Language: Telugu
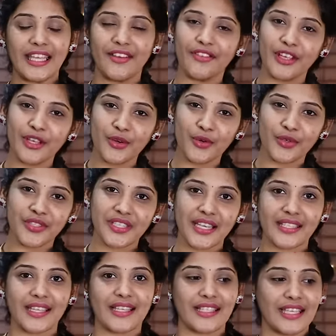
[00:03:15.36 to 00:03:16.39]
ఇవి యూస్
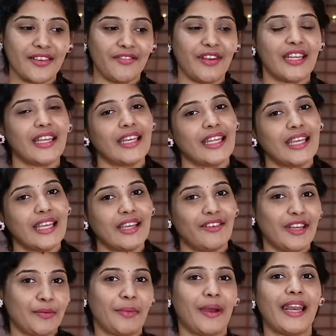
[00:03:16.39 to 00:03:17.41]
చేసేసి వీటిని
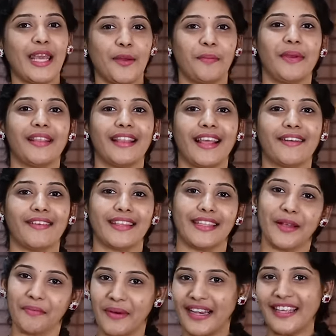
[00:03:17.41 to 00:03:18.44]
వీటి పని అయిపోయిన తర్వాత
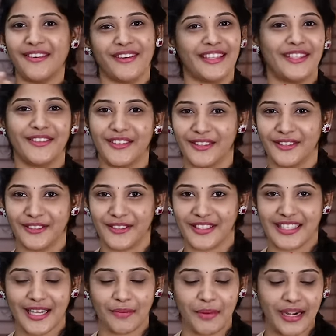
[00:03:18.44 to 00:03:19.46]
మళ్ళీ కొత్తగా
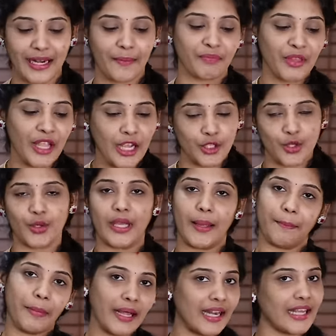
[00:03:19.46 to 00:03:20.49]
కొనుక్కోవచ్చు అనమాట సో
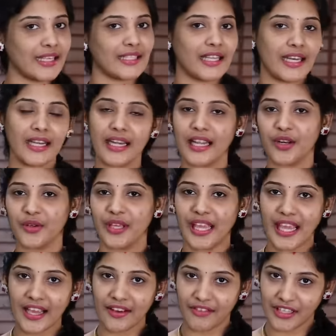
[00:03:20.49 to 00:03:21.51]
ఎప్పుడైనా సరే నేను
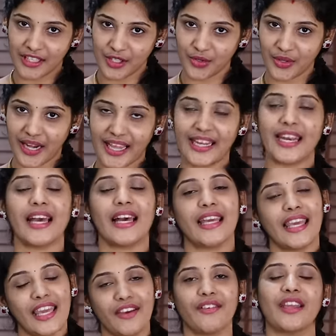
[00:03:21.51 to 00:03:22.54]
ఏ వస్తువులైనా
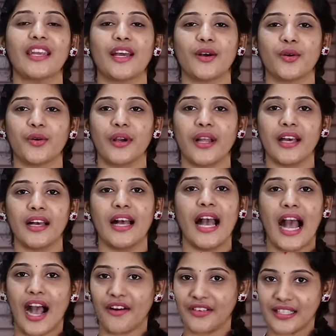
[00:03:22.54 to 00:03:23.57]
ఏవైనా కూడా
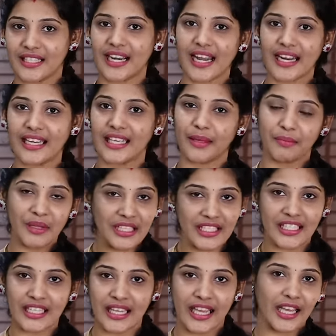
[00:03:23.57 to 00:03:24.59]
అవసరానికి
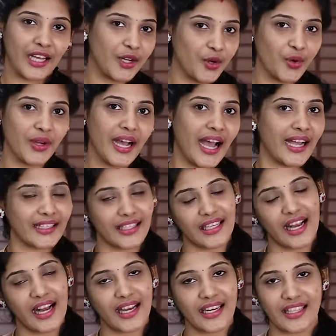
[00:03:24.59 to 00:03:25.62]
మించి ఎక్కువగా
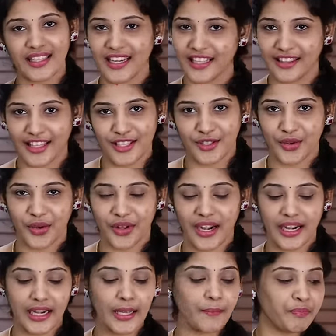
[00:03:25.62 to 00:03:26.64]
అతిగా అనేది నేను
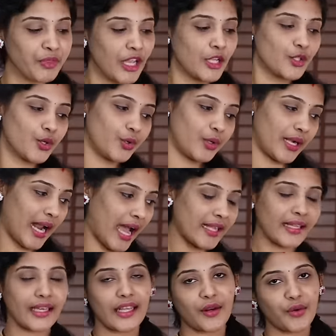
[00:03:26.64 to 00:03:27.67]
తీసుకోనండి సో నా
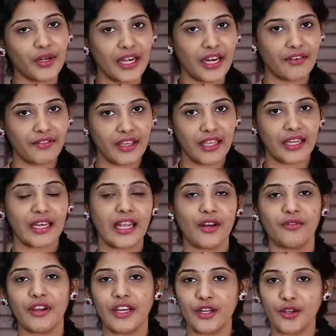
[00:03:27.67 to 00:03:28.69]
దగ్గర ఉన్నవి
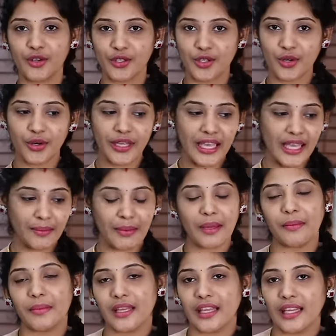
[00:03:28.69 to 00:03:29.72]
నేను వీడియోస్లో
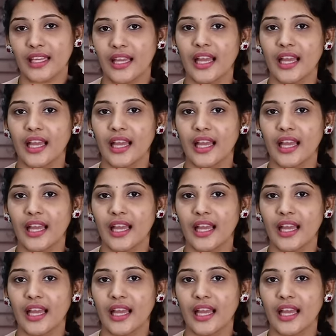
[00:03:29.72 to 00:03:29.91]
ఏమేమి